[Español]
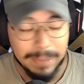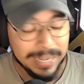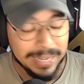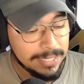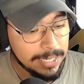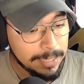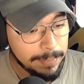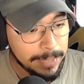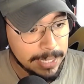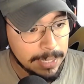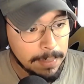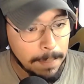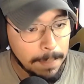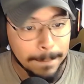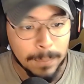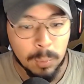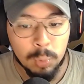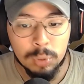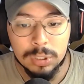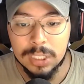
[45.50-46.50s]
va a servir
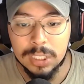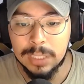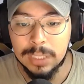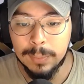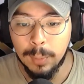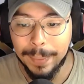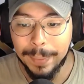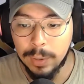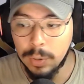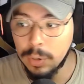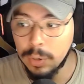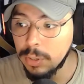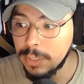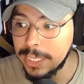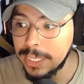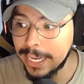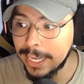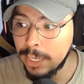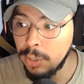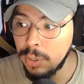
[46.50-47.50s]
muchísimo mejor,
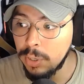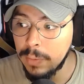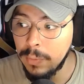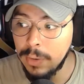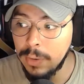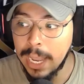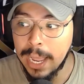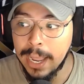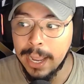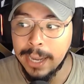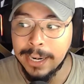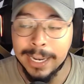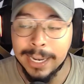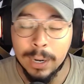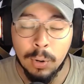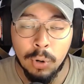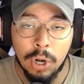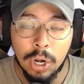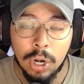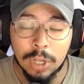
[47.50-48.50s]
ya que yo llevo la
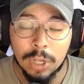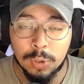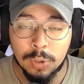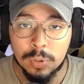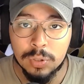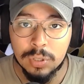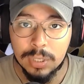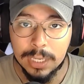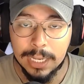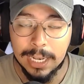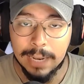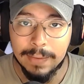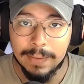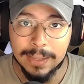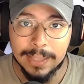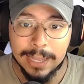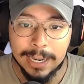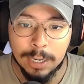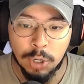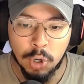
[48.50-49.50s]
Neon Lotus y la
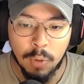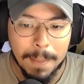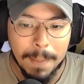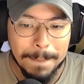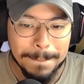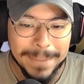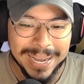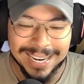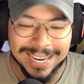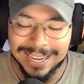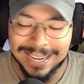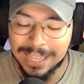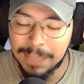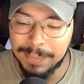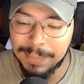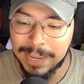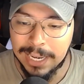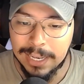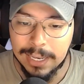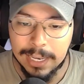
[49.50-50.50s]
verdad no va para nada
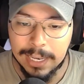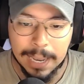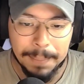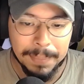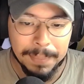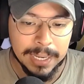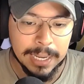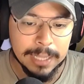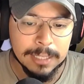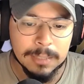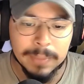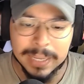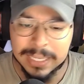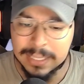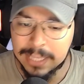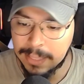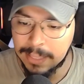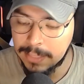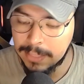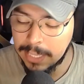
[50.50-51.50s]
mal, la mira es
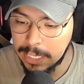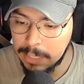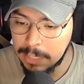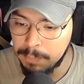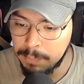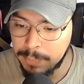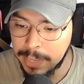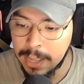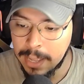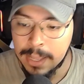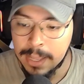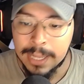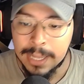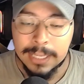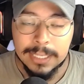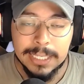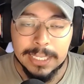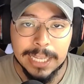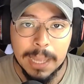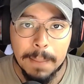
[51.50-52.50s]
bastante limpia.
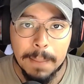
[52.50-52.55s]
Sin